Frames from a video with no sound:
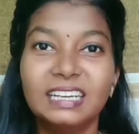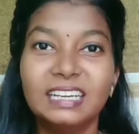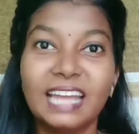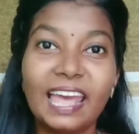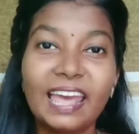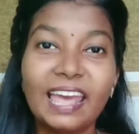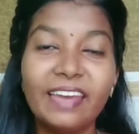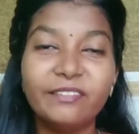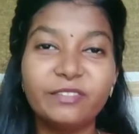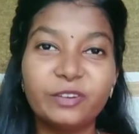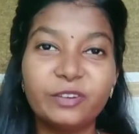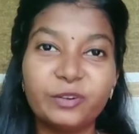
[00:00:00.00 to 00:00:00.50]

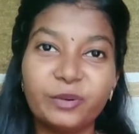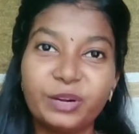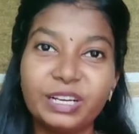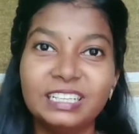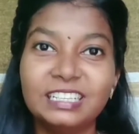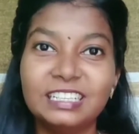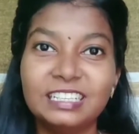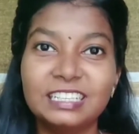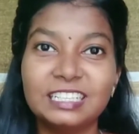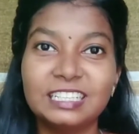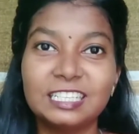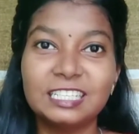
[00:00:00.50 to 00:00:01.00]
ஹே எவ்ரி
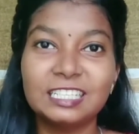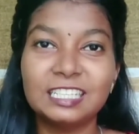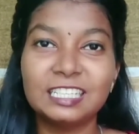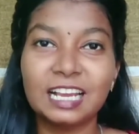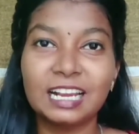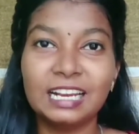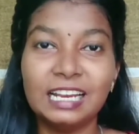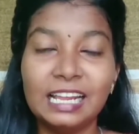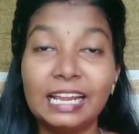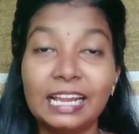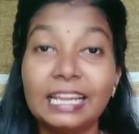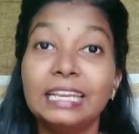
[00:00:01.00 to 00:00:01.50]
ஒன் திஸ் இஸ்
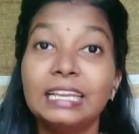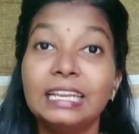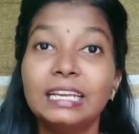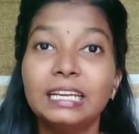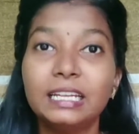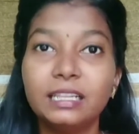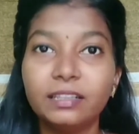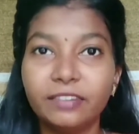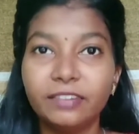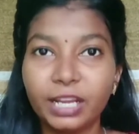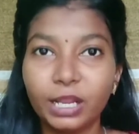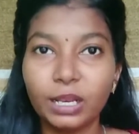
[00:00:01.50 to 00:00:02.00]
அக்லியா
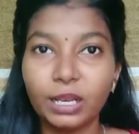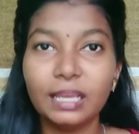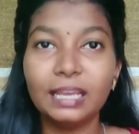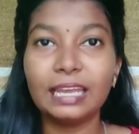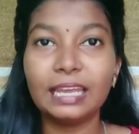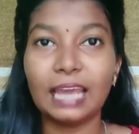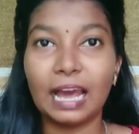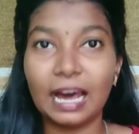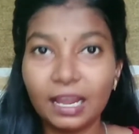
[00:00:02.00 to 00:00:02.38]
இன்னைக்கு அந்த வீடியோல